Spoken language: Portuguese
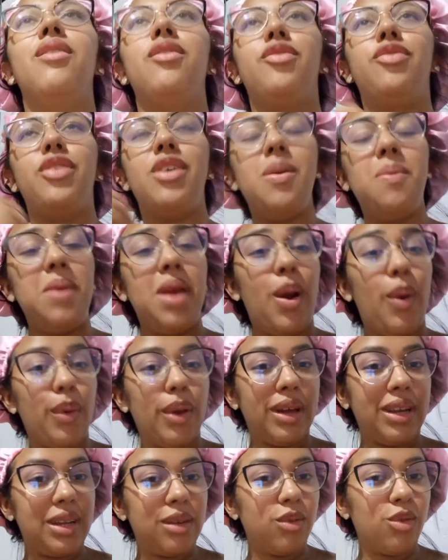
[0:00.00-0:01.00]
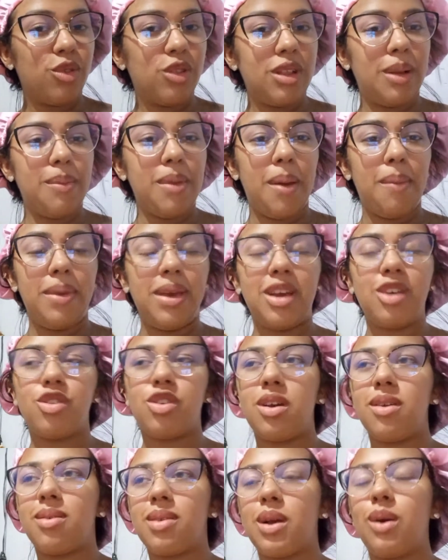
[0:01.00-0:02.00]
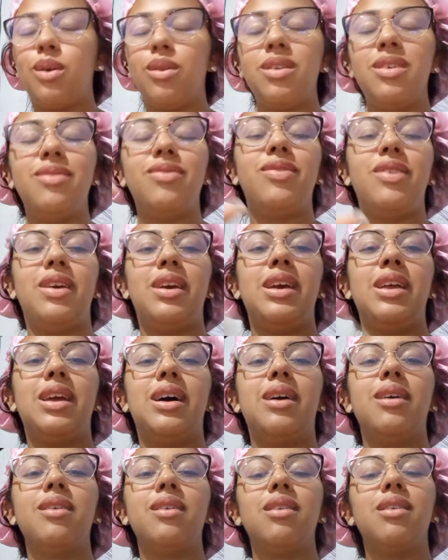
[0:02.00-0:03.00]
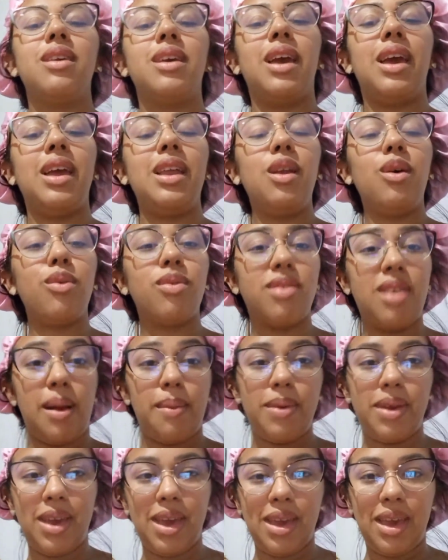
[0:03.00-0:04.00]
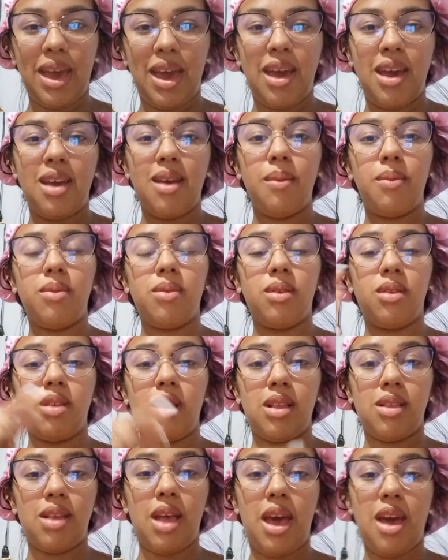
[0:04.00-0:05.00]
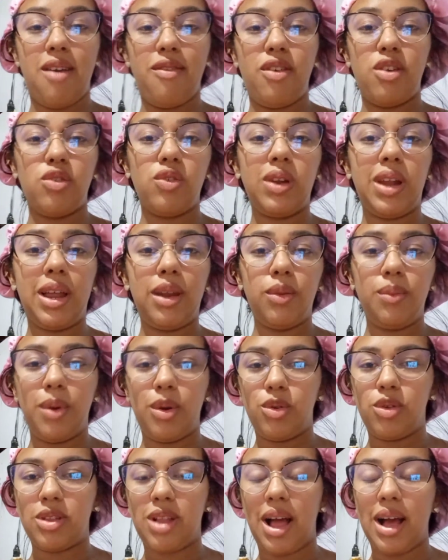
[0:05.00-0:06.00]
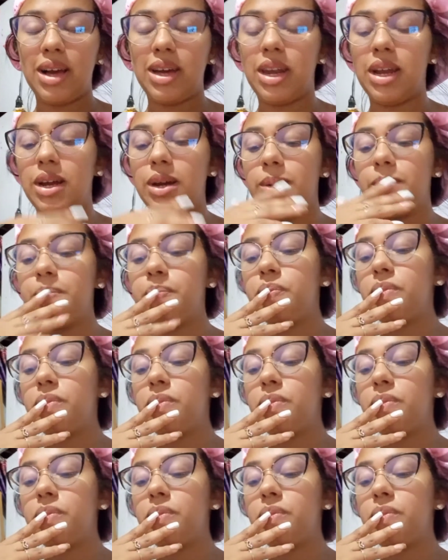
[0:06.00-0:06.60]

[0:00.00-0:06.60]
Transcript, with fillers: Fiz minha unha lá no estúdio da minha amiga Jéssica Oliveira. Quem não sabe quem é, é, vejam lá no meu Instagram.